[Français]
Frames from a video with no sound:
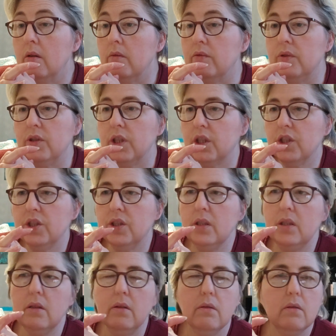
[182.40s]
vous
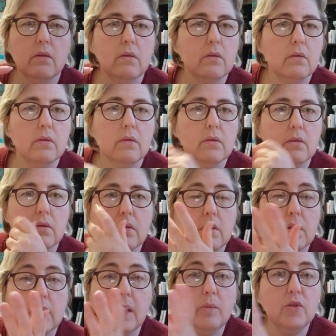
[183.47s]
cherchez euh,
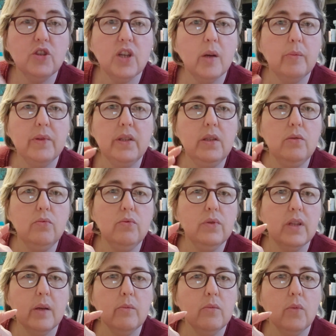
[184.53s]
thème shabby ou
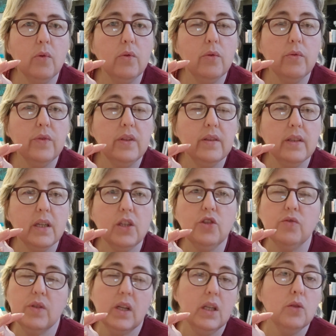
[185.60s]
thème
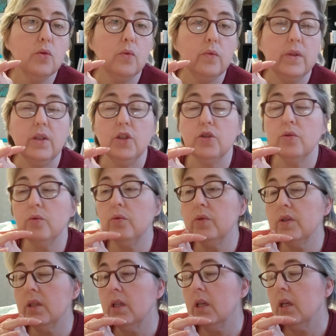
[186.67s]
vintage, vous allez trouver des
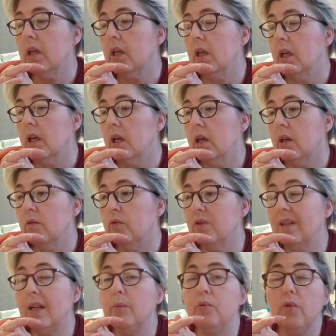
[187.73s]
choses.
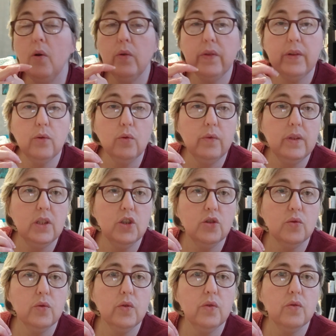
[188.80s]
Vous allez pouvoir aussi trouver des
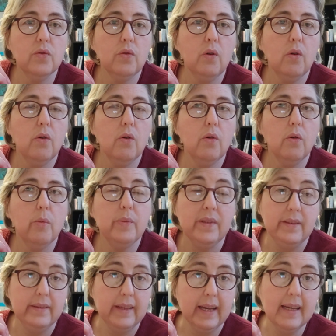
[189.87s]
choses sur
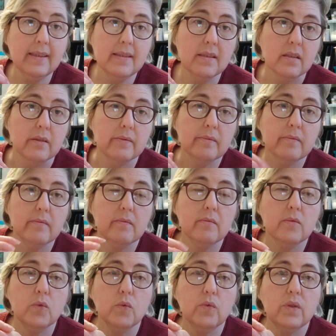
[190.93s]
Pinterest.
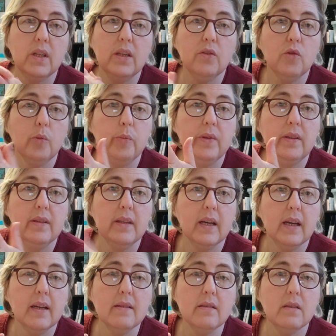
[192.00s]
Donc vous allez sur
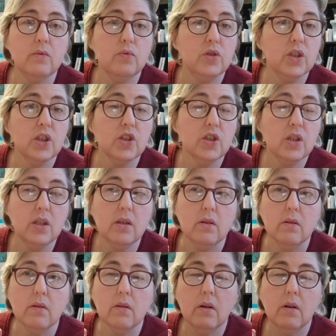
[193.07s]
Pinterest et vous cherchez